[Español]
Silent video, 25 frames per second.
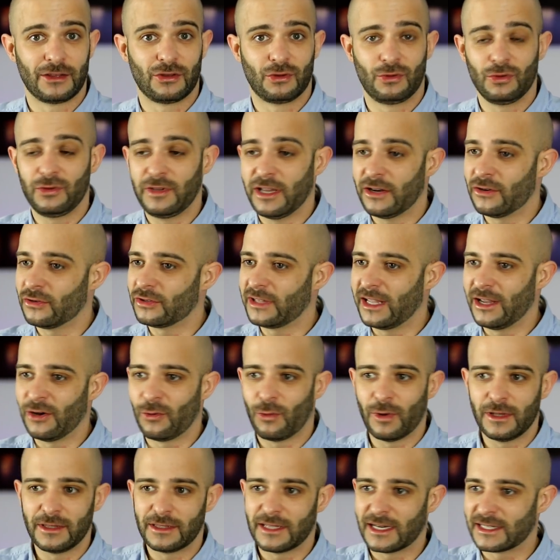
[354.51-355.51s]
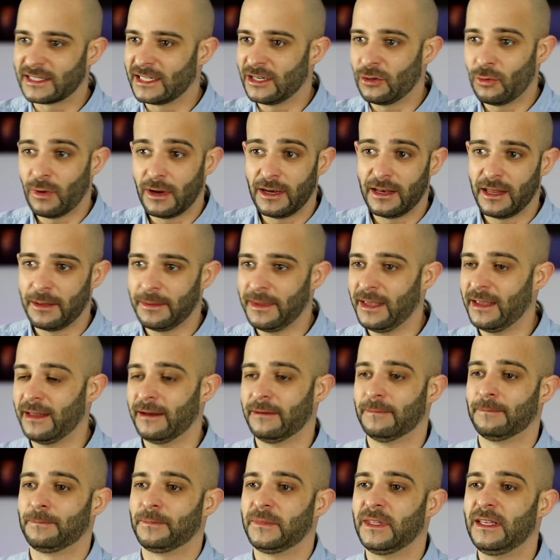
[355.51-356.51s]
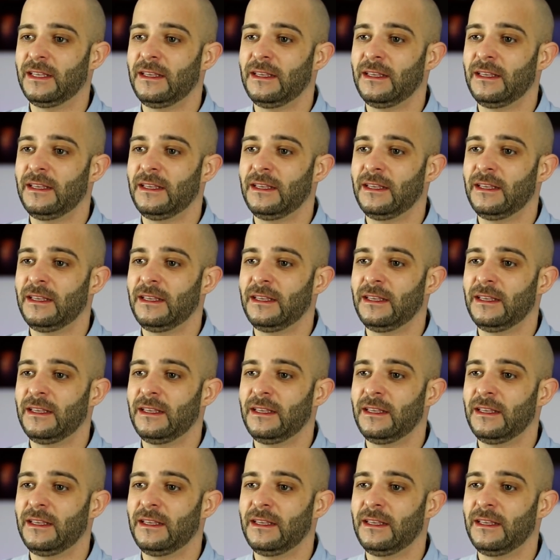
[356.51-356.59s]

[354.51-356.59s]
tú ya no te encuentras igual de bien.